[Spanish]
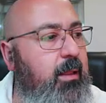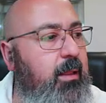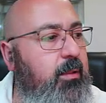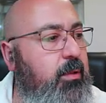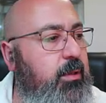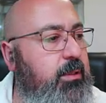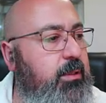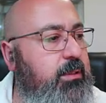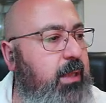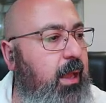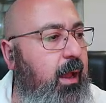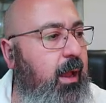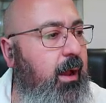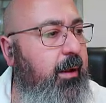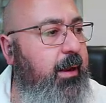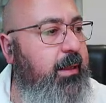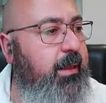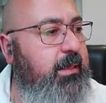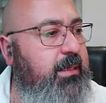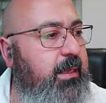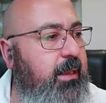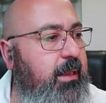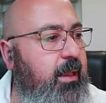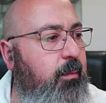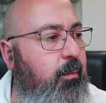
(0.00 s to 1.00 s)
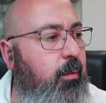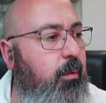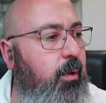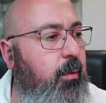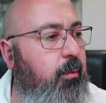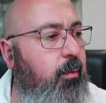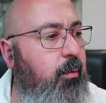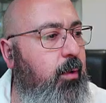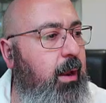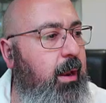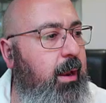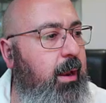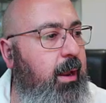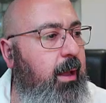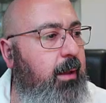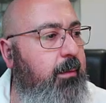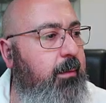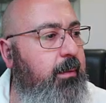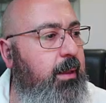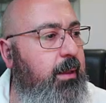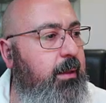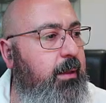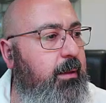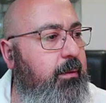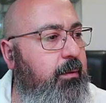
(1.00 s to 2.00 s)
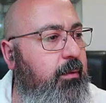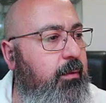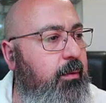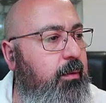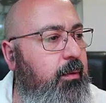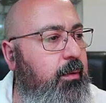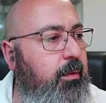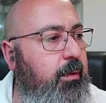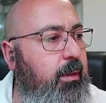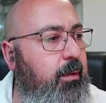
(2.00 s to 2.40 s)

Entonces, ahora sí que muevo la nave, ¿no?